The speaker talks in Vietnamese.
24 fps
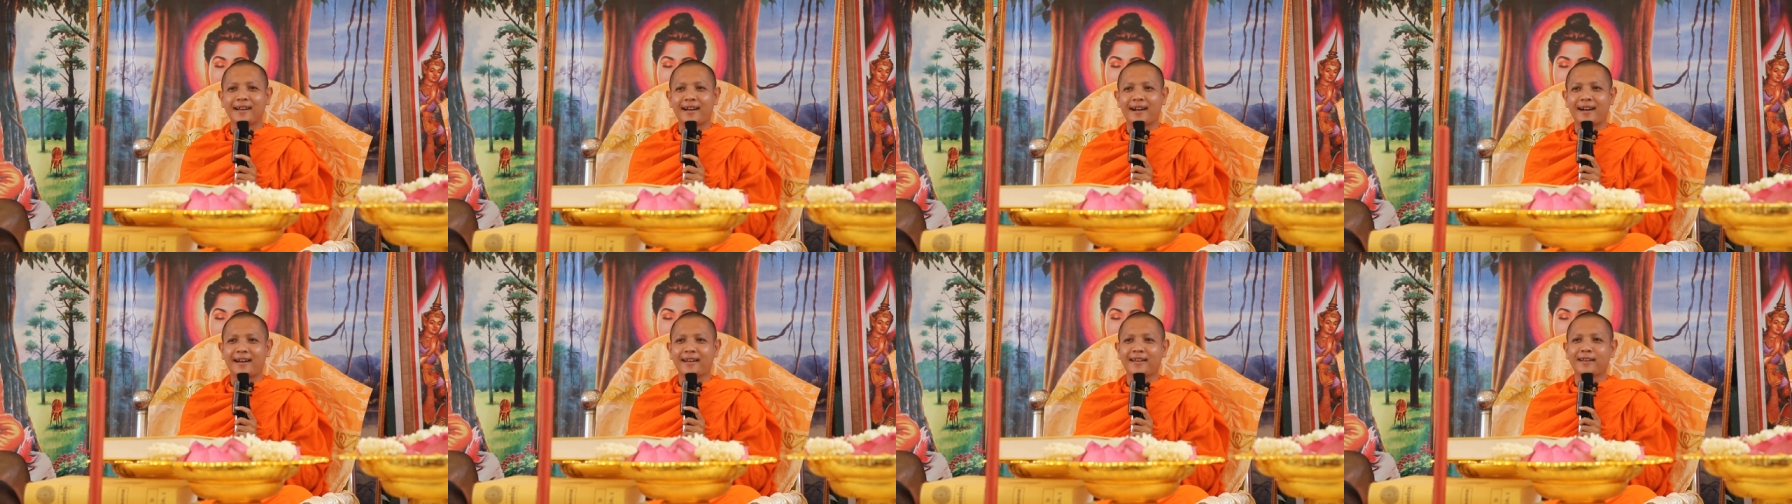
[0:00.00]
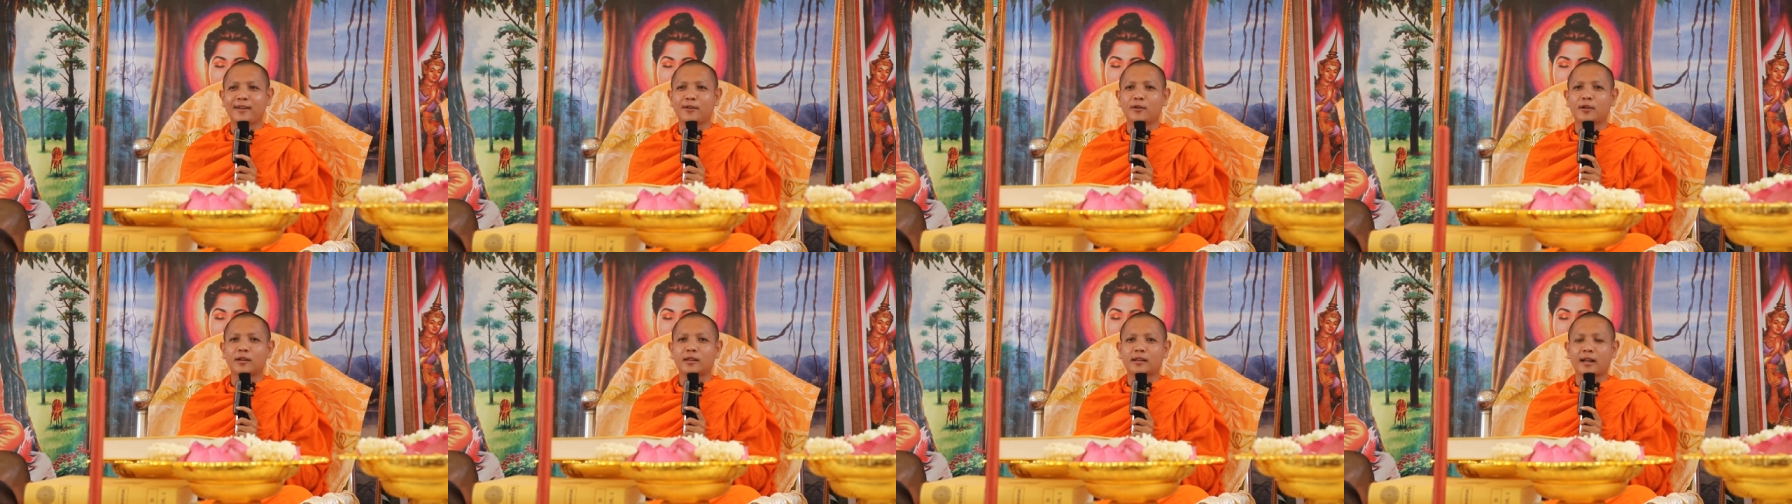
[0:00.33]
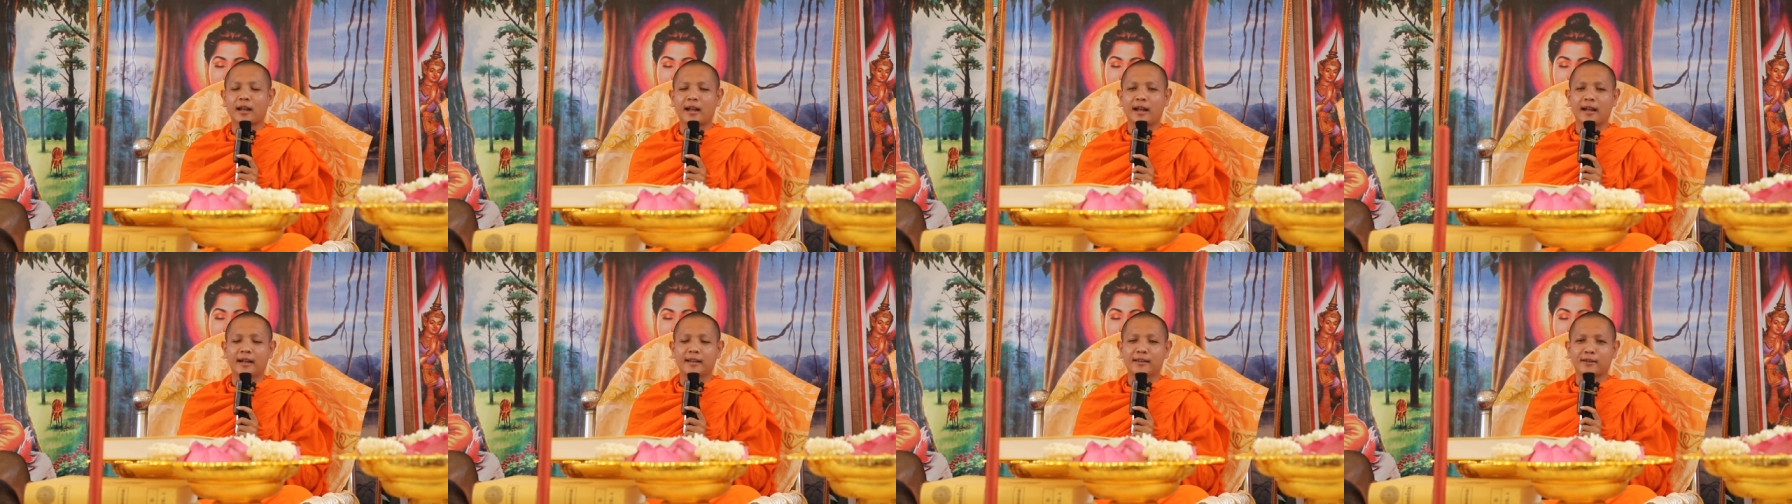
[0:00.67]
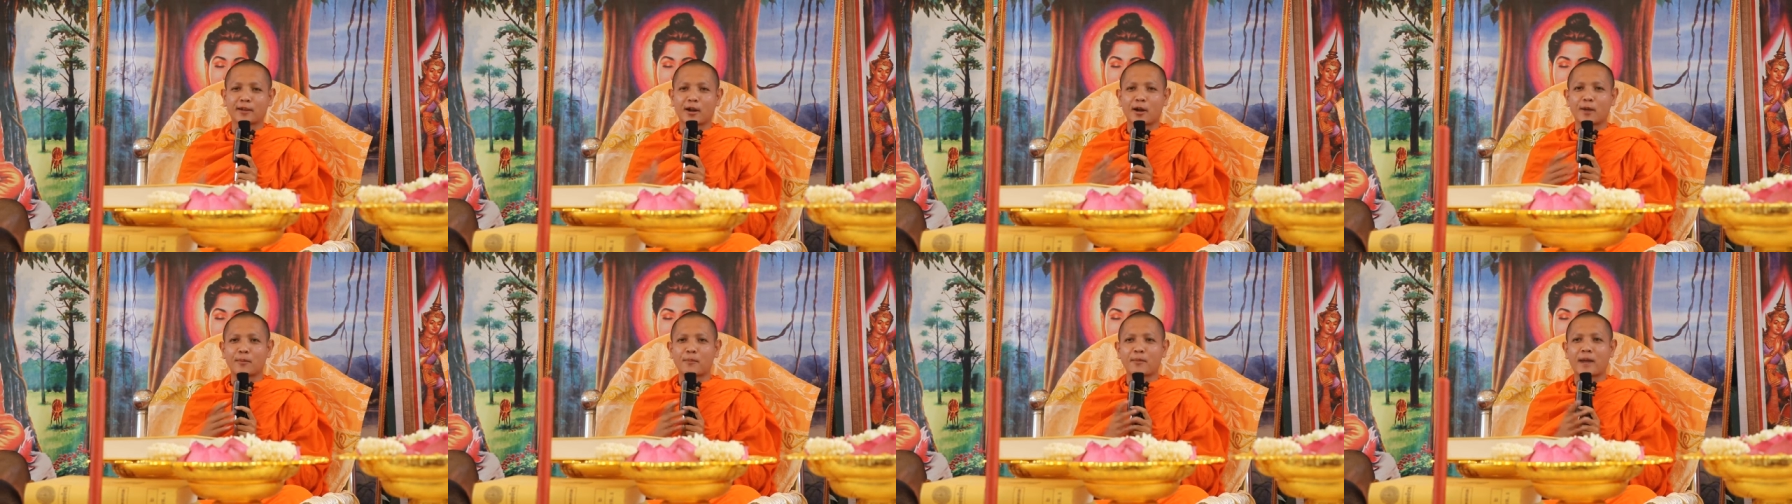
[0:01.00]
hay còn tha
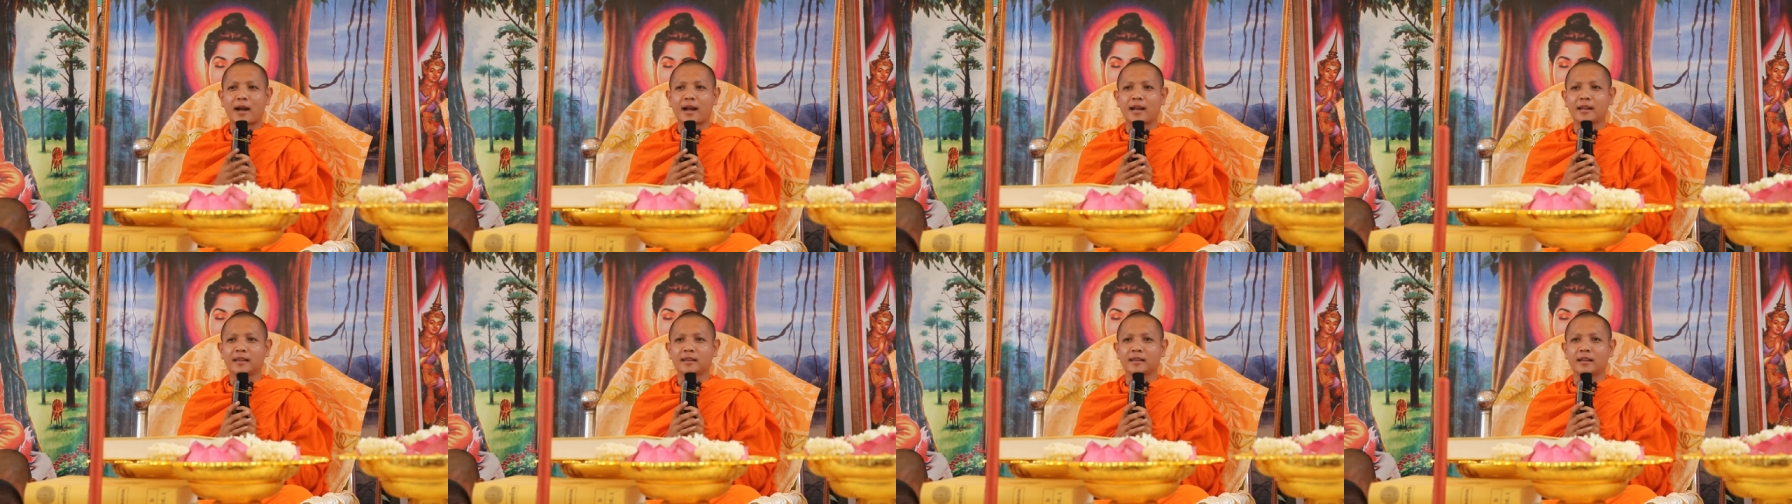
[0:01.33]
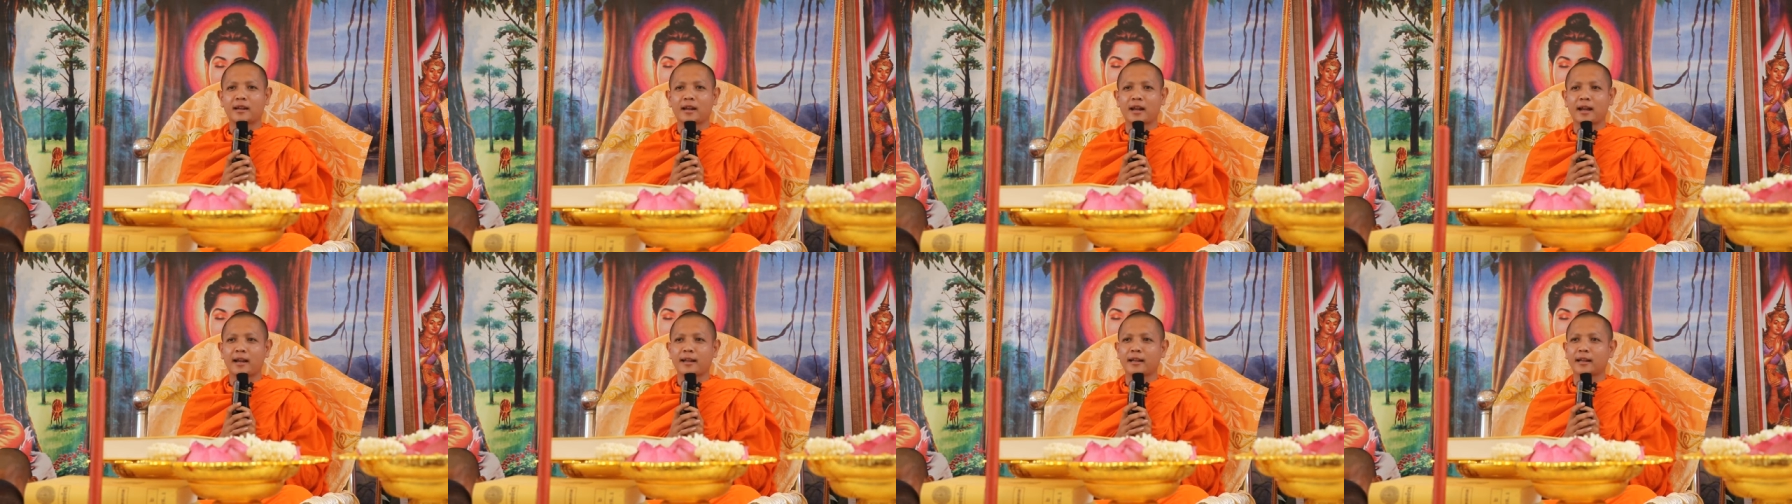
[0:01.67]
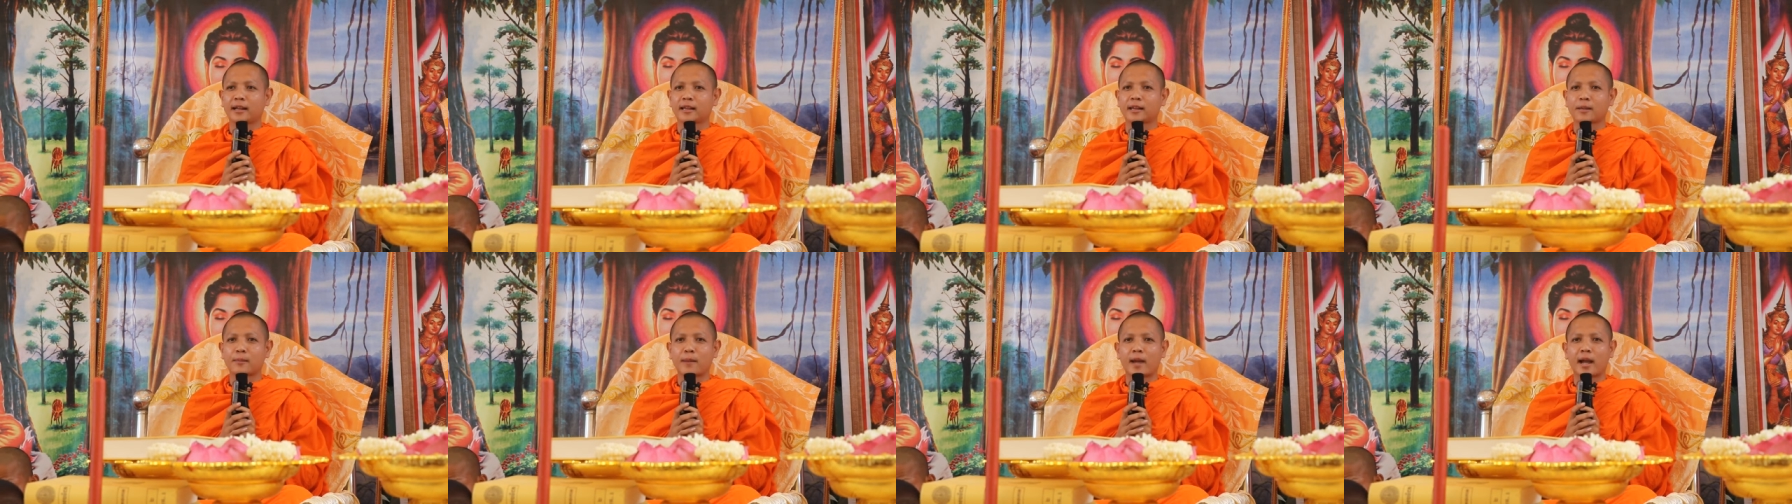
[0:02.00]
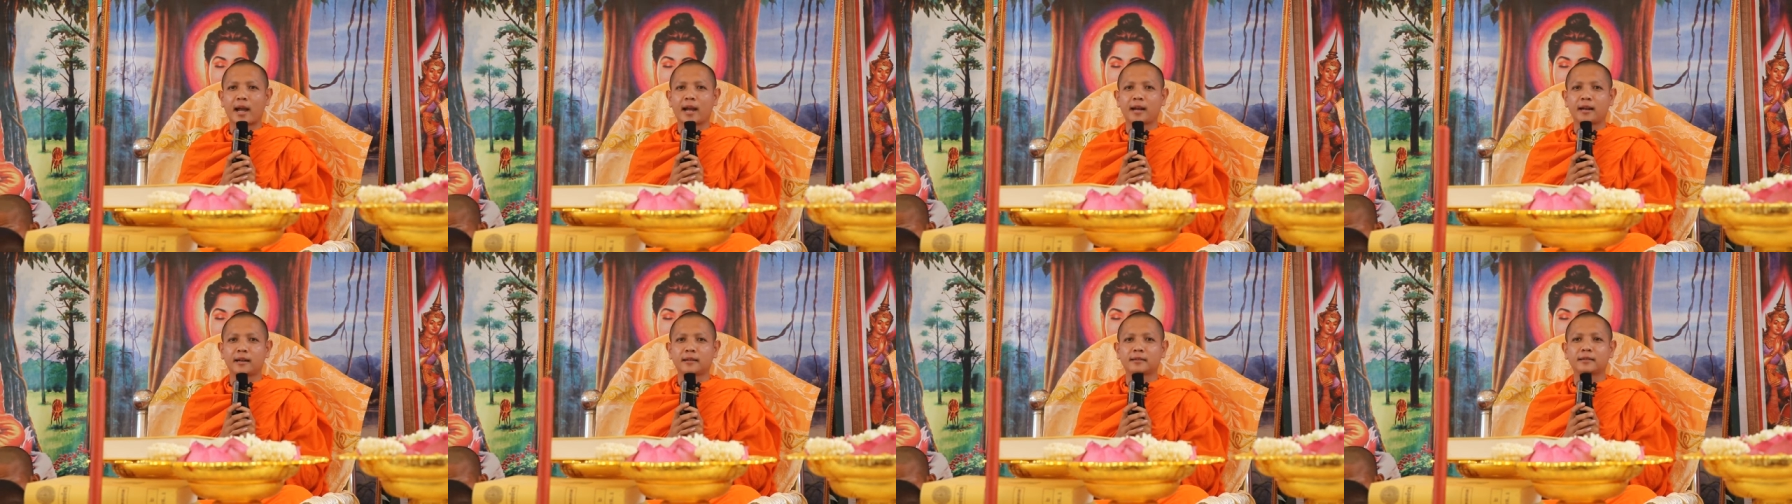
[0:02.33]
trong ban sẽ lấy nhà
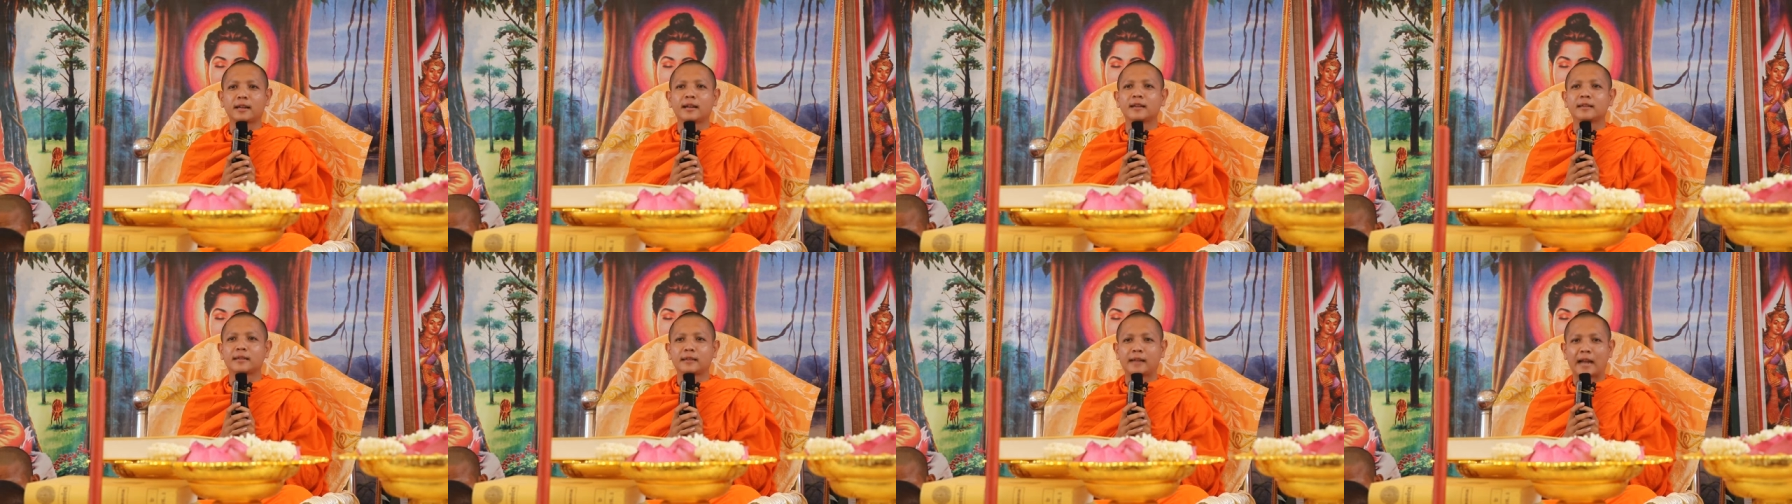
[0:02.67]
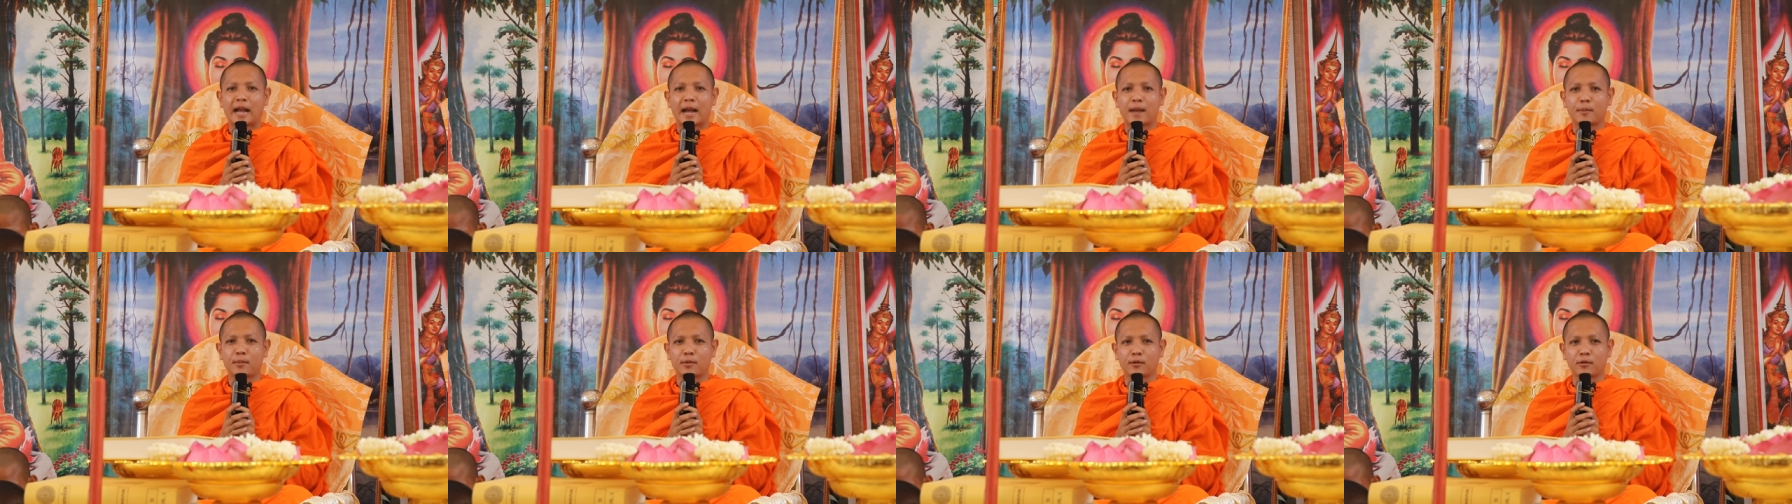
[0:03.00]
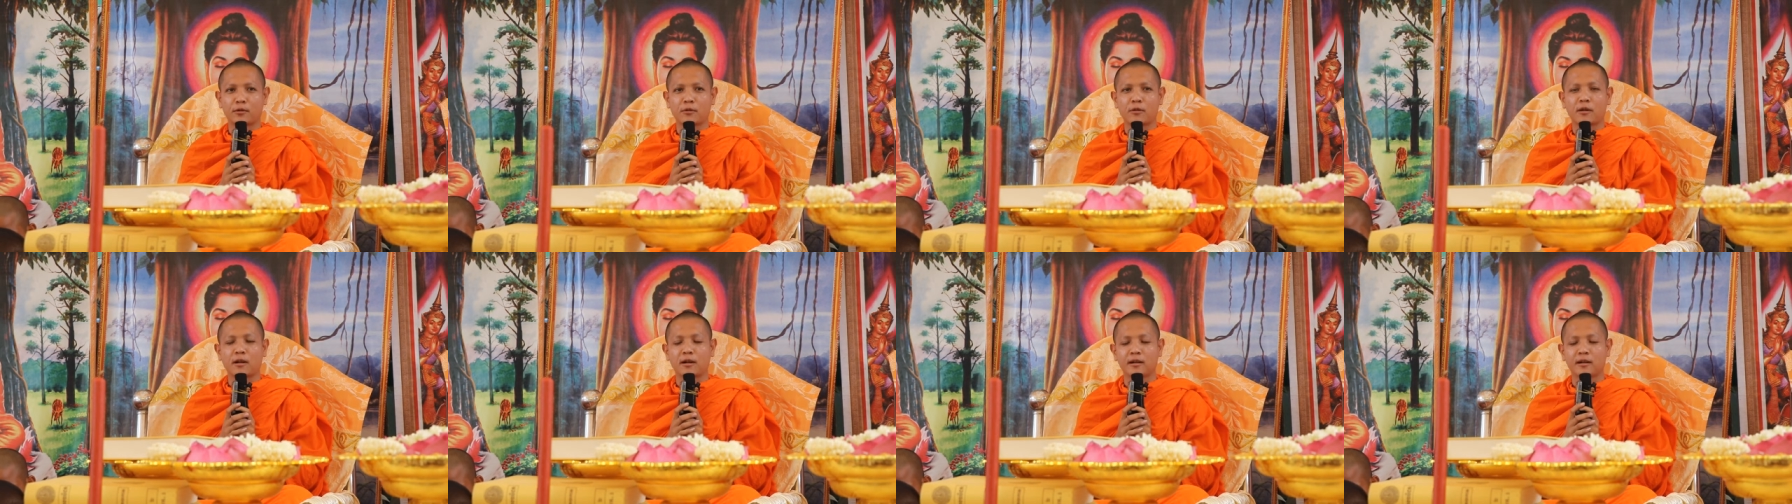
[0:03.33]
mà nắng tesna bờ